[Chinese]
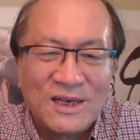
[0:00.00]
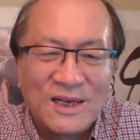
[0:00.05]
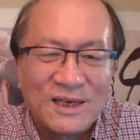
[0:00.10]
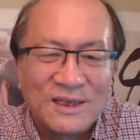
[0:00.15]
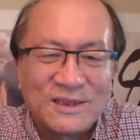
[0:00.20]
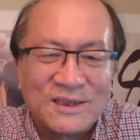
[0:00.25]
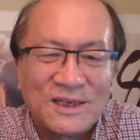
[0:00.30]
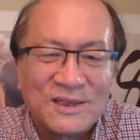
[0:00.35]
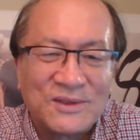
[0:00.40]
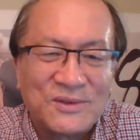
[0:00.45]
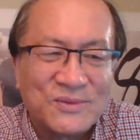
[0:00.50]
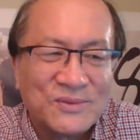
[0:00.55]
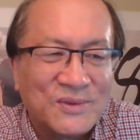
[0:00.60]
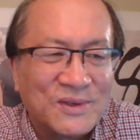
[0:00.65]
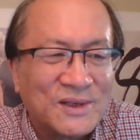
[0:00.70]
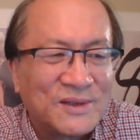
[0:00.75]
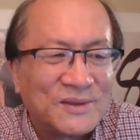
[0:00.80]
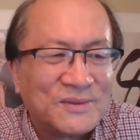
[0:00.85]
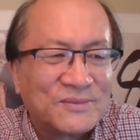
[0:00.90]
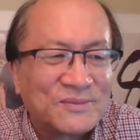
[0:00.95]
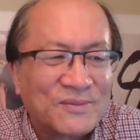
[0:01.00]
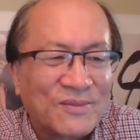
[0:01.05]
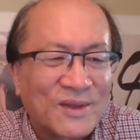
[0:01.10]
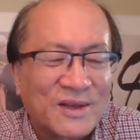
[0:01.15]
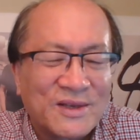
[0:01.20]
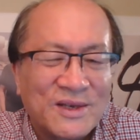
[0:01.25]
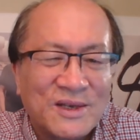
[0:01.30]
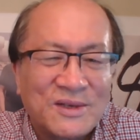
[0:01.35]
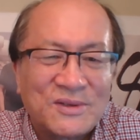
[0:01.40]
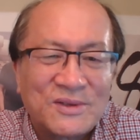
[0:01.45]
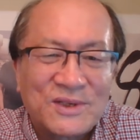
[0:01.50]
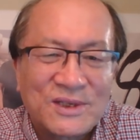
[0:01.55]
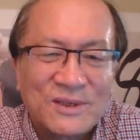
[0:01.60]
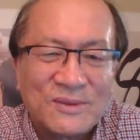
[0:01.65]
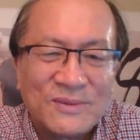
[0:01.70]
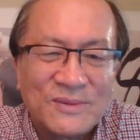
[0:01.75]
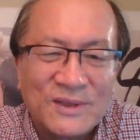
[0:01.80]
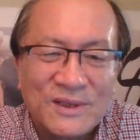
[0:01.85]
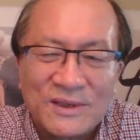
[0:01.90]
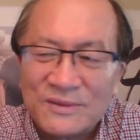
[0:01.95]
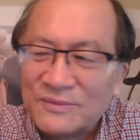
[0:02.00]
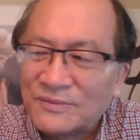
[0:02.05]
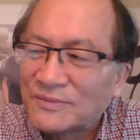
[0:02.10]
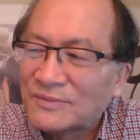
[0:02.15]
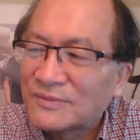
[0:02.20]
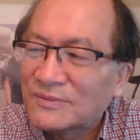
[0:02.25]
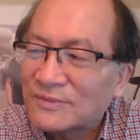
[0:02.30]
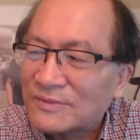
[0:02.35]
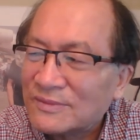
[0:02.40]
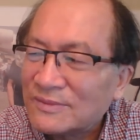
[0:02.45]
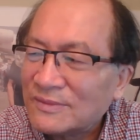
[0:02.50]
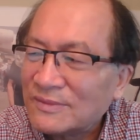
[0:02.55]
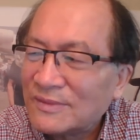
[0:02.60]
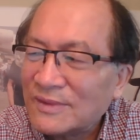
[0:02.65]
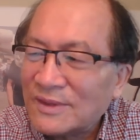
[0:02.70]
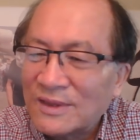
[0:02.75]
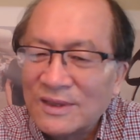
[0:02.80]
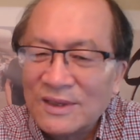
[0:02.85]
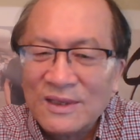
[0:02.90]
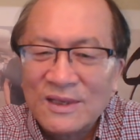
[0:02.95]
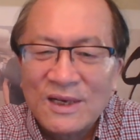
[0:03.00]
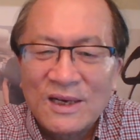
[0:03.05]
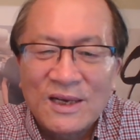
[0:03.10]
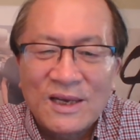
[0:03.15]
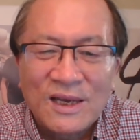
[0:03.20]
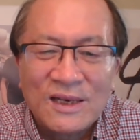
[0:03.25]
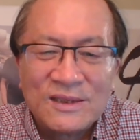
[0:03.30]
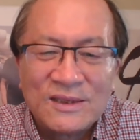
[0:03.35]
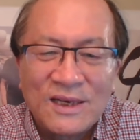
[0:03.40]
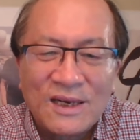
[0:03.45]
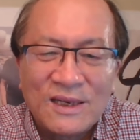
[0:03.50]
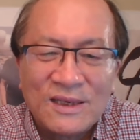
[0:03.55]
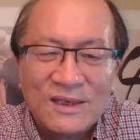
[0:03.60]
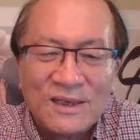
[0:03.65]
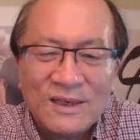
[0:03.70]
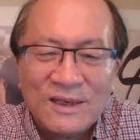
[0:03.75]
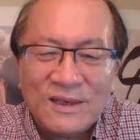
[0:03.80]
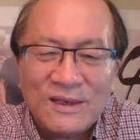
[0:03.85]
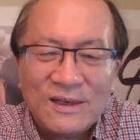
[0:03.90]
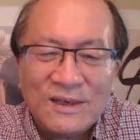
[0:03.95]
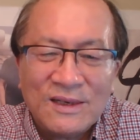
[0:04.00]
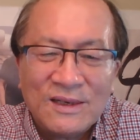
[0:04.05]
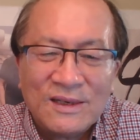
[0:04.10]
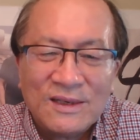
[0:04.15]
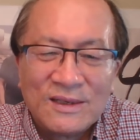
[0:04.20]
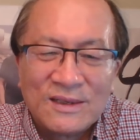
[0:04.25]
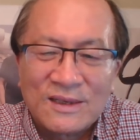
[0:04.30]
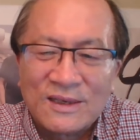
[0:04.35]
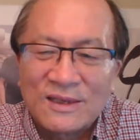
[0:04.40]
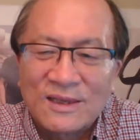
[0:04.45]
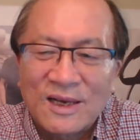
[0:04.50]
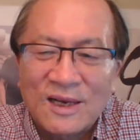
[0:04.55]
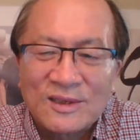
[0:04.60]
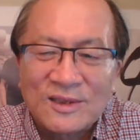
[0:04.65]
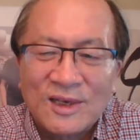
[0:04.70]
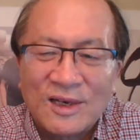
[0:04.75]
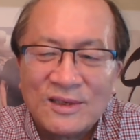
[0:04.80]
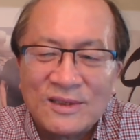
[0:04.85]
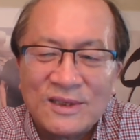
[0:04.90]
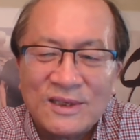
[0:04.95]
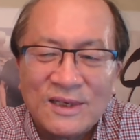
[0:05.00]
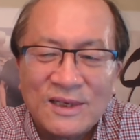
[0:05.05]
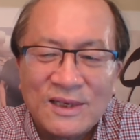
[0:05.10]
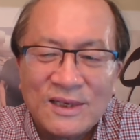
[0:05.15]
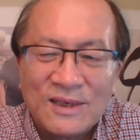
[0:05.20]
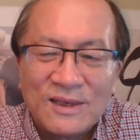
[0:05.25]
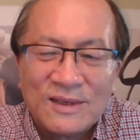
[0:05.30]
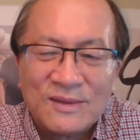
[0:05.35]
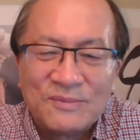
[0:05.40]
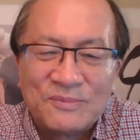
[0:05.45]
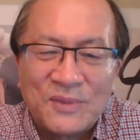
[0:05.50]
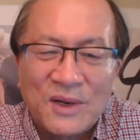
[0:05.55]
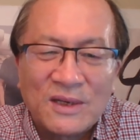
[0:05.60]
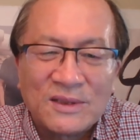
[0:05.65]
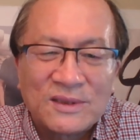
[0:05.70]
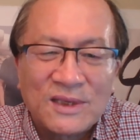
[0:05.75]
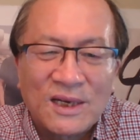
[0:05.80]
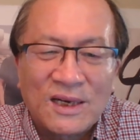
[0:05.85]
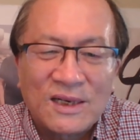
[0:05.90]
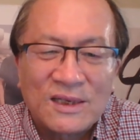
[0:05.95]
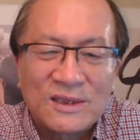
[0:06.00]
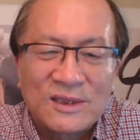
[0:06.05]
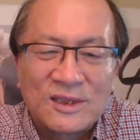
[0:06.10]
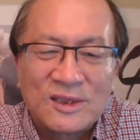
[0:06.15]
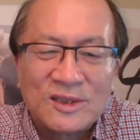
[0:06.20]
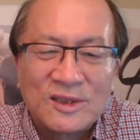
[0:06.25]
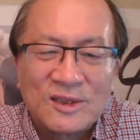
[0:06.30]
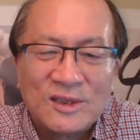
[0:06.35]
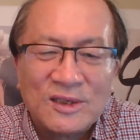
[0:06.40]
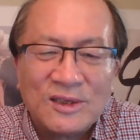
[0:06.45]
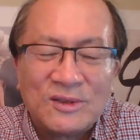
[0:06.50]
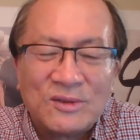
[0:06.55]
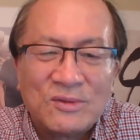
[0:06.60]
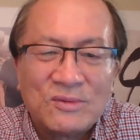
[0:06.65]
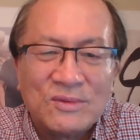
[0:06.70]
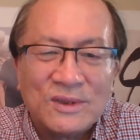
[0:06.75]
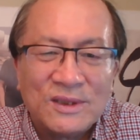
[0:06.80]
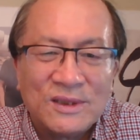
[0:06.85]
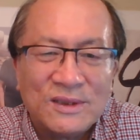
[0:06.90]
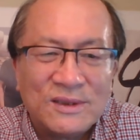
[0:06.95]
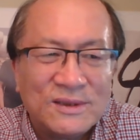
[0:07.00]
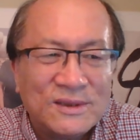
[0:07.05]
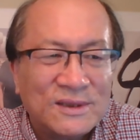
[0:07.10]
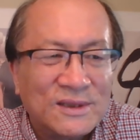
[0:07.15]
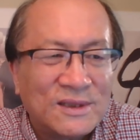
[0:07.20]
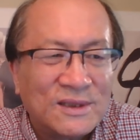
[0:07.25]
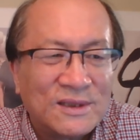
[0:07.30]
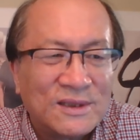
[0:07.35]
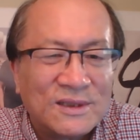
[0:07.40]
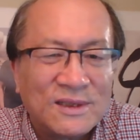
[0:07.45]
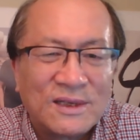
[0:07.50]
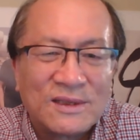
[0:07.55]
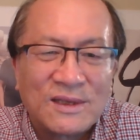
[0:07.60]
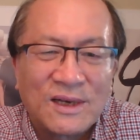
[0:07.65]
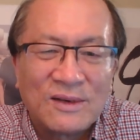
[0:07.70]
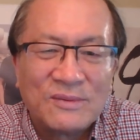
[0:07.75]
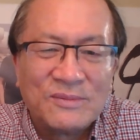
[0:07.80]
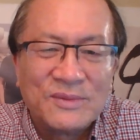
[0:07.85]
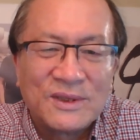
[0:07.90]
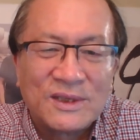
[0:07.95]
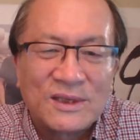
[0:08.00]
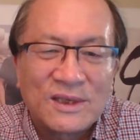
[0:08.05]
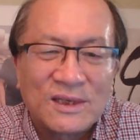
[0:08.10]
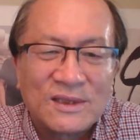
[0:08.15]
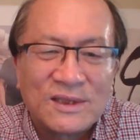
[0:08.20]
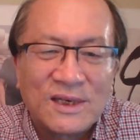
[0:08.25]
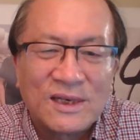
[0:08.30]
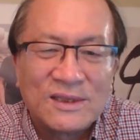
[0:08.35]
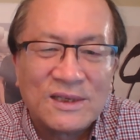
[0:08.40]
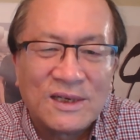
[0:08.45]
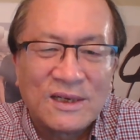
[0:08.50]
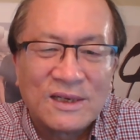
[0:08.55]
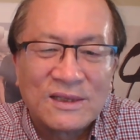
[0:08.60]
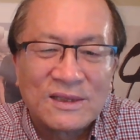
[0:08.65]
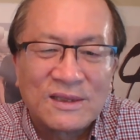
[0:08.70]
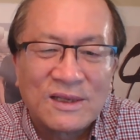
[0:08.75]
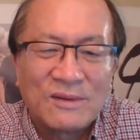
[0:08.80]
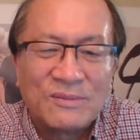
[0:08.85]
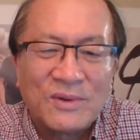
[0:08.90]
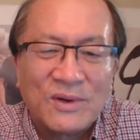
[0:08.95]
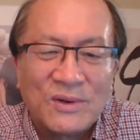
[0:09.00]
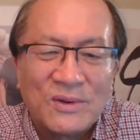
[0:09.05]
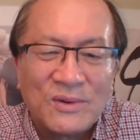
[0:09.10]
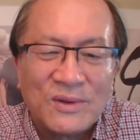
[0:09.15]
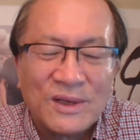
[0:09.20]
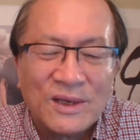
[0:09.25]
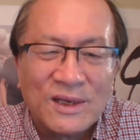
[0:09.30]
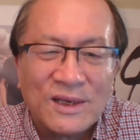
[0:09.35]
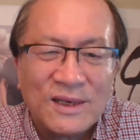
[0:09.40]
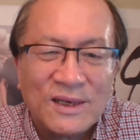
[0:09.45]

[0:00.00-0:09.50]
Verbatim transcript: 海战术啊，也就是什么呢？一旦开战，那个他藏起来，绑架十四亿中国人，让当兵的上战场当炮灰，